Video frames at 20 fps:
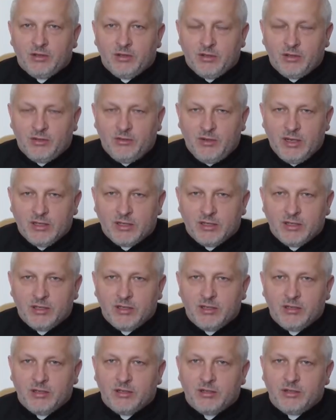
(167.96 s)
To kwas
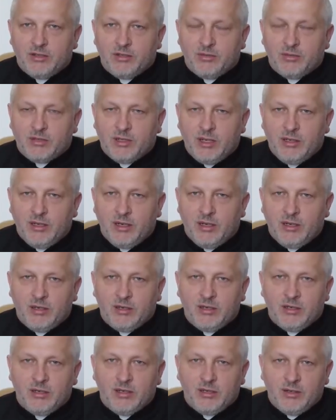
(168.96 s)
rzucania
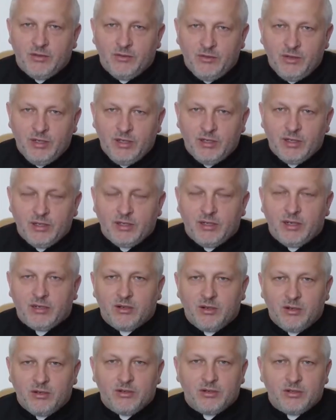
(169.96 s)
winy na
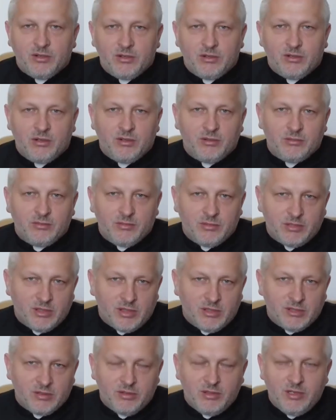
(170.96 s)
kogoś, kto
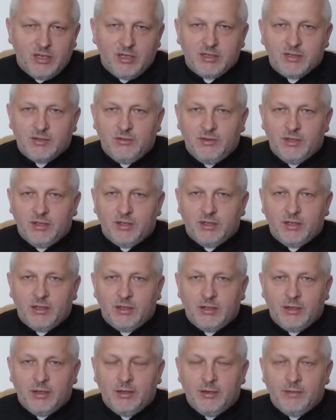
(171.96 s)
często nie jest winny.
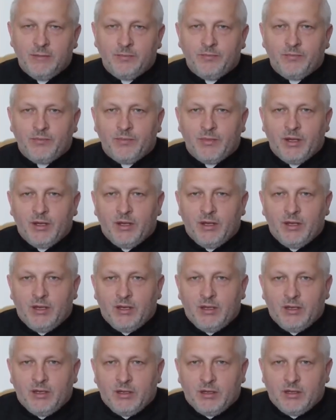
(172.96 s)

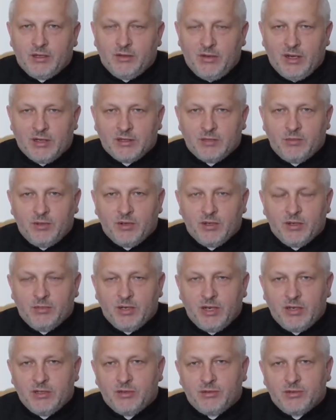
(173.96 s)
Kwas po
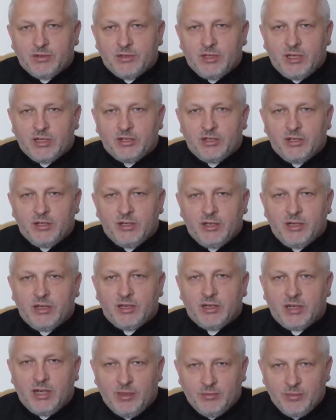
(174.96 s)
hebrajsku znaczy
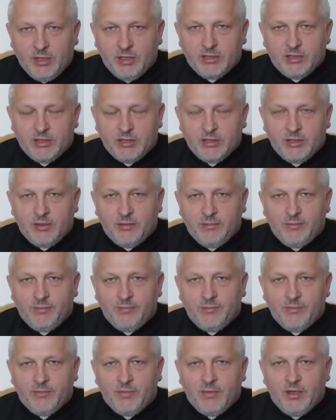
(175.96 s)
hamec.
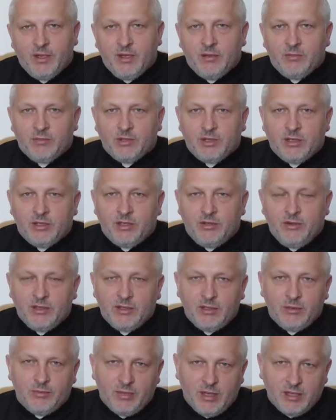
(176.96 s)
Przed
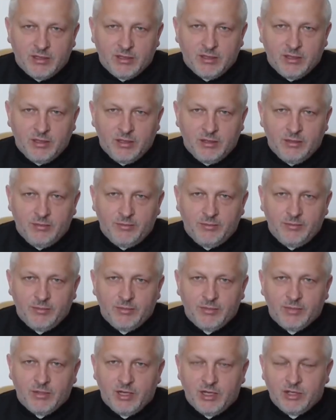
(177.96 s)
świętem Paschy
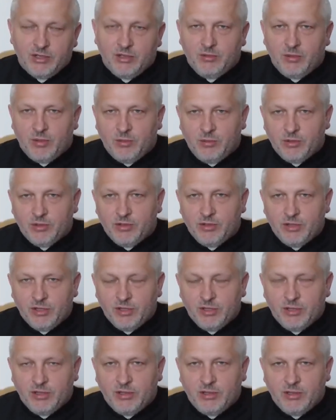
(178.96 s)
każdy pobożny
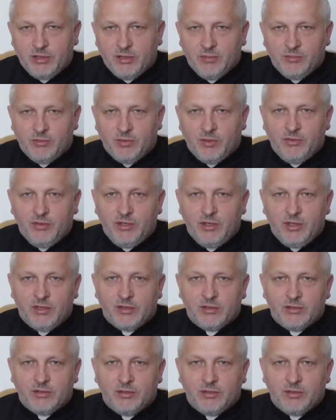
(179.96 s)
Żyd powinien